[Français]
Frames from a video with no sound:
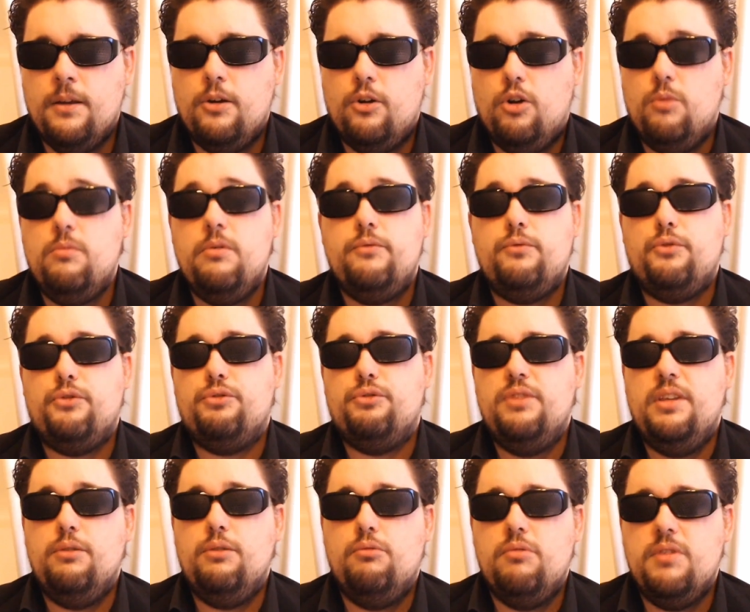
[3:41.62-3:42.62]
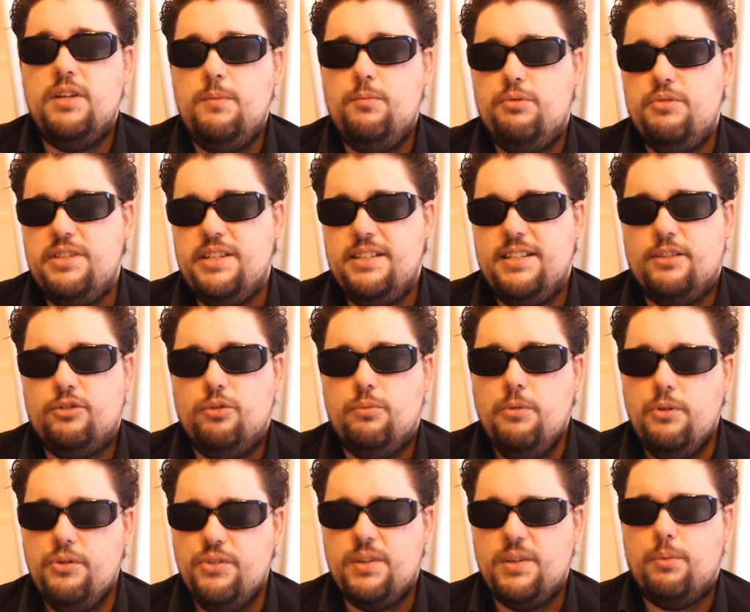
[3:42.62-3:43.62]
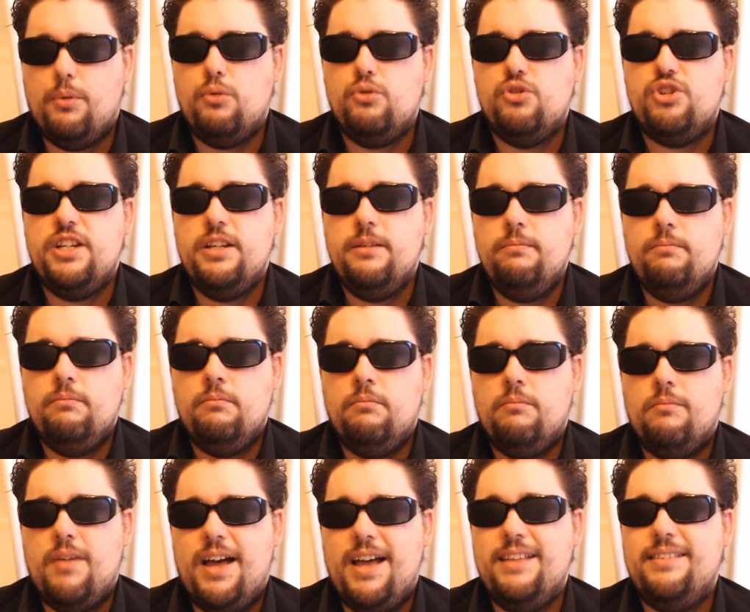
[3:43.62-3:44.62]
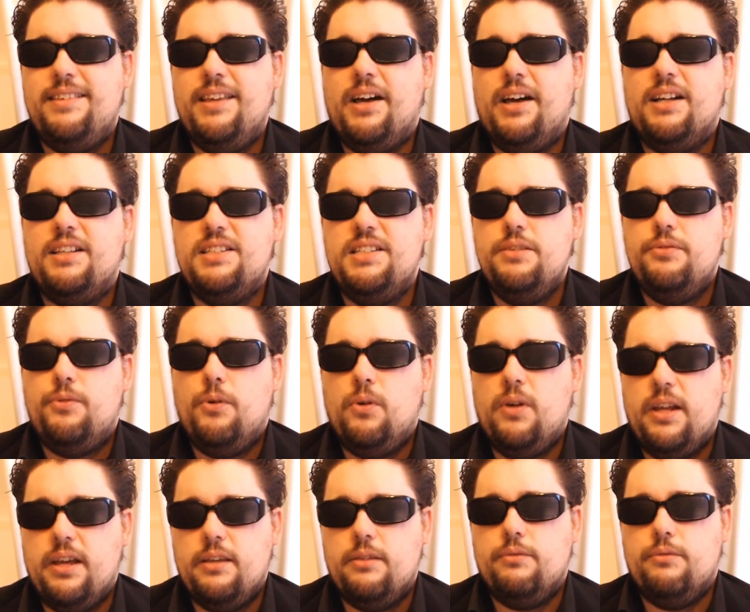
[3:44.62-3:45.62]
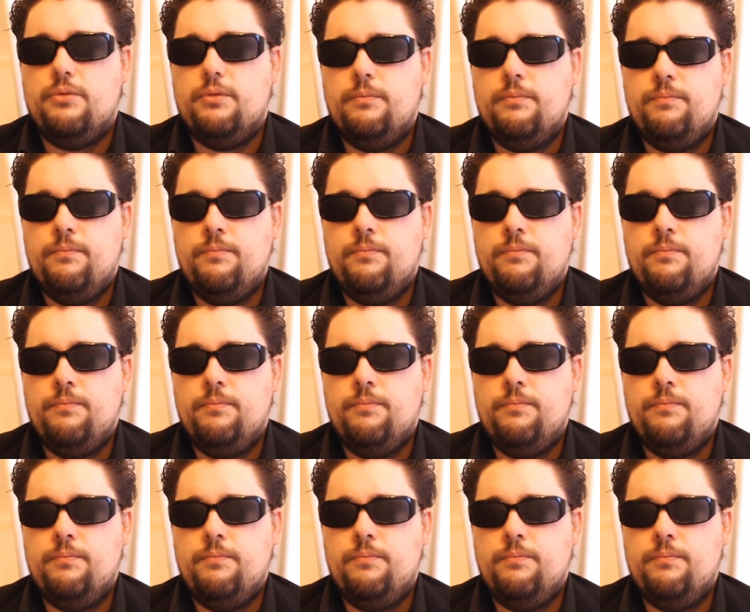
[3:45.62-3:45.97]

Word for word: Comment vont se dérouler plus exactement ces projets interactifs en live